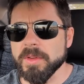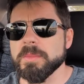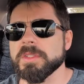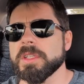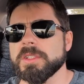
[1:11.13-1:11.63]
Вы
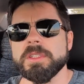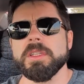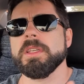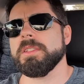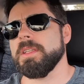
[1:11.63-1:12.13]
мне
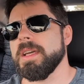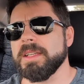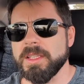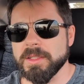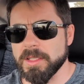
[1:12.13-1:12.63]
скажите, если я
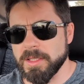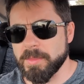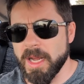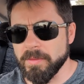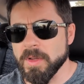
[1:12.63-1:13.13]
где-то не
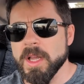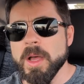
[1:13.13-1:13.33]
прав.